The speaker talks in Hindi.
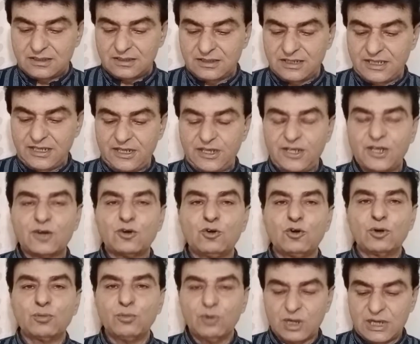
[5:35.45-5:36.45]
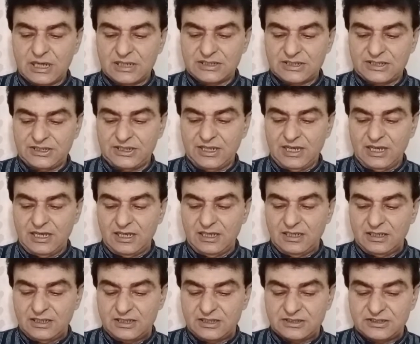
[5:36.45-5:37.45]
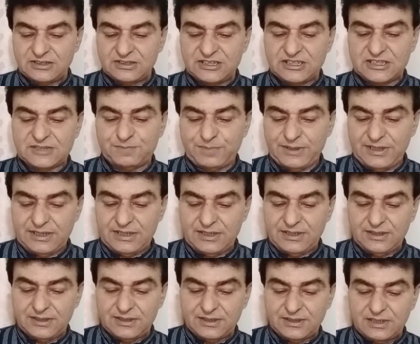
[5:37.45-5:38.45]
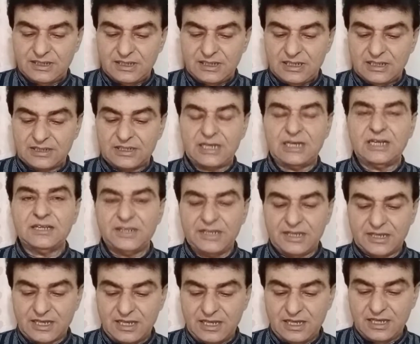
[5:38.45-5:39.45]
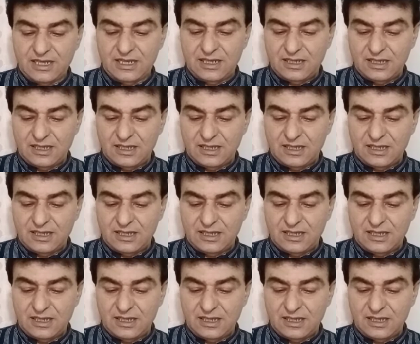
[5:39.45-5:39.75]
ने एक और मौका दिया जिस पे अदालत ने कहा